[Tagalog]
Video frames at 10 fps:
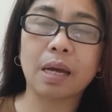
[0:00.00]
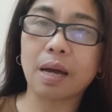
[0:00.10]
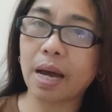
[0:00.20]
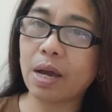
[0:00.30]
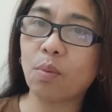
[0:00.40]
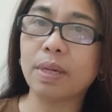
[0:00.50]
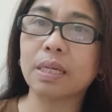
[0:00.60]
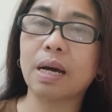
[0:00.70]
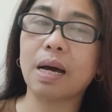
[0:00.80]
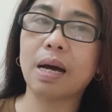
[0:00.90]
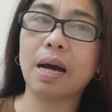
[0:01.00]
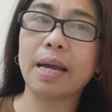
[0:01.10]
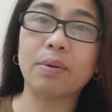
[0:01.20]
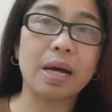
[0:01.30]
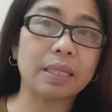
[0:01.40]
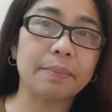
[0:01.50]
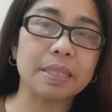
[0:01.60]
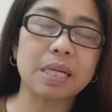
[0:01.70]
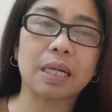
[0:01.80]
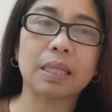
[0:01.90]
ayaw, uh, ayaw nating
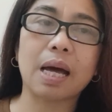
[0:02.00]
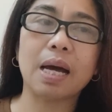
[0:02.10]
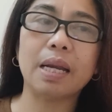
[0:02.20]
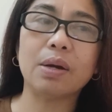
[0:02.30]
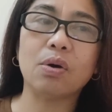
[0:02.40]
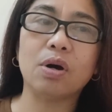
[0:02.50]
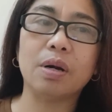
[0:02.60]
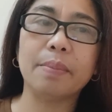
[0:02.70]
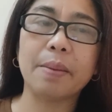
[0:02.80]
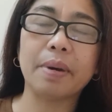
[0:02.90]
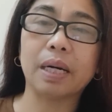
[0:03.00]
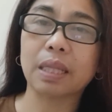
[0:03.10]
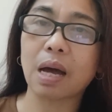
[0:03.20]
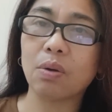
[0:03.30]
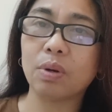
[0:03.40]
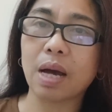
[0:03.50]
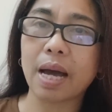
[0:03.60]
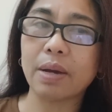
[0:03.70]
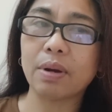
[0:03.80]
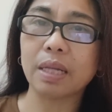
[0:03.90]
masaktan or may mga tao na
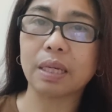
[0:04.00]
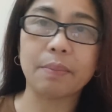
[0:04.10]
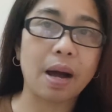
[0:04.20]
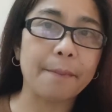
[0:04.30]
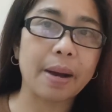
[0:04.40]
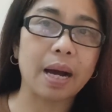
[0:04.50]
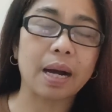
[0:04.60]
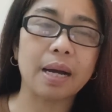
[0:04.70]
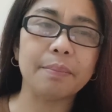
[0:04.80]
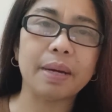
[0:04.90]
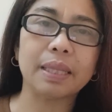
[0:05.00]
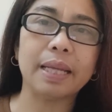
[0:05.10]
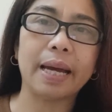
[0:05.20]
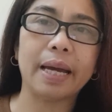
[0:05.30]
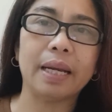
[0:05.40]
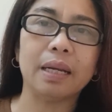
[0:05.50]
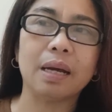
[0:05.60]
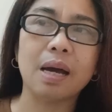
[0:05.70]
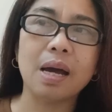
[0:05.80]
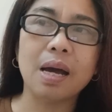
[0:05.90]
ayaw nating maapakan. But
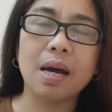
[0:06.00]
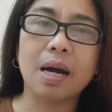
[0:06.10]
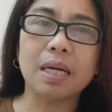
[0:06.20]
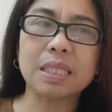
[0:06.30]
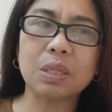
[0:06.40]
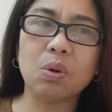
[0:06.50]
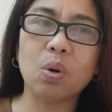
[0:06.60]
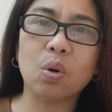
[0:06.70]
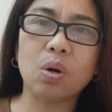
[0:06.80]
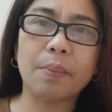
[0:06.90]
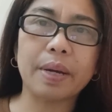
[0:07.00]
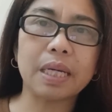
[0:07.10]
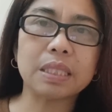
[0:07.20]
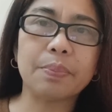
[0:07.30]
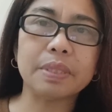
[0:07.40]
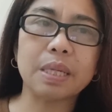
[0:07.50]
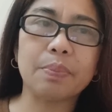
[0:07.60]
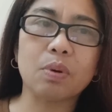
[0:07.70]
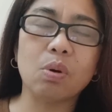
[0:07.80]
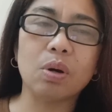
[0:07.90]
then, uh, siguro
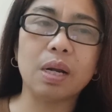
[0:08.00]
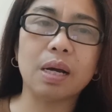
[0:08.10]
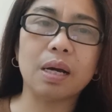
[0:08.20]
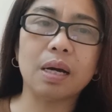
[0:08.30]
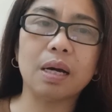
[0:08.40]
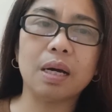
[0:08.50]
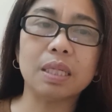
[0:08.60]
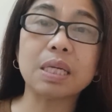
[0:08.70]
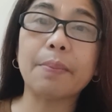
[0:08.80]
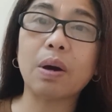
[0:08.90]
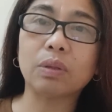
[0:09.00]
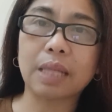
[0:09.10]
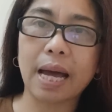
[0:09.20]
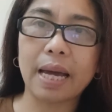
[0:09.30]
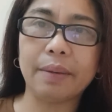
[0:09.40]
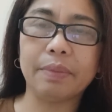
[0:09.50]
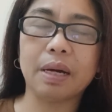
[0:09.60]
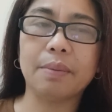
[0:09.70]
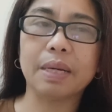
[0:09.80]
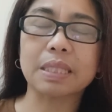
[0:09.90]
napag-isip-isip ko na it's about time
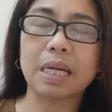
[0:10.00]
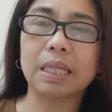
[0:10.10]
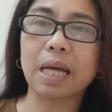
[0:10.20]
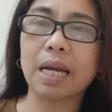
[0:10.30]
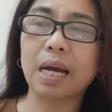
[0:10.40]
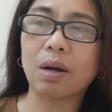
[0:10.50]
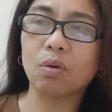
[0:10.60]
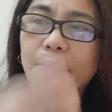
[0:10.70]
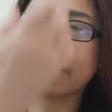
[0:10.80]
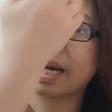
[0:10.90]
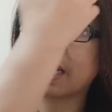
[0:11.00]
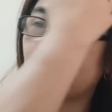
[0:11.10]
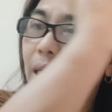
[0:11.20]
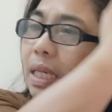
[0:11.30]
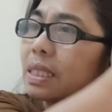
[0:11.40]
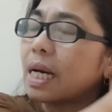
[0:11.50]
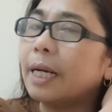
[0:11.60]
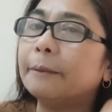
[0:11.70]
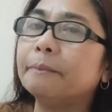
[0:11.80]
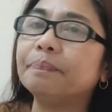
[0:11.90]
na magsalita na ako para at least
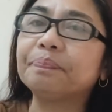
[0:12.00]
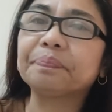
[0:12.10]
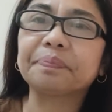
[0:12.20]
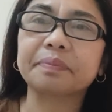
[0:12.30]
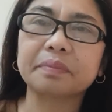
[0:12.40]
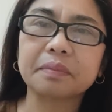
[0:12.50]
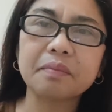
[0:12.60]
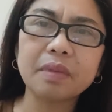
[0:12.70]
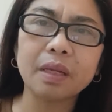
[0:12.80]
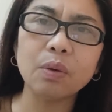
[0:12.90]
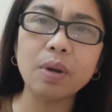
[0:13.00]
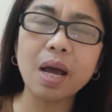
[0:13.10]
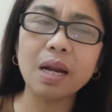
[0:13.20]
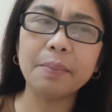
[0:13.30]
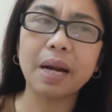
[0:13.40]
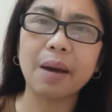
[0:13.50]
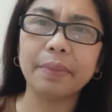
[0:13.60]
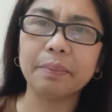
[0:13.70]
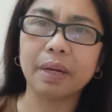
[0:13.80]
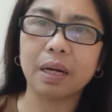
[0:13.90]
um, wala na
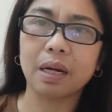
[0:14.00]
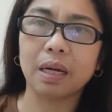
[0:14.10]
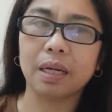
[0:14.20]
maraming mga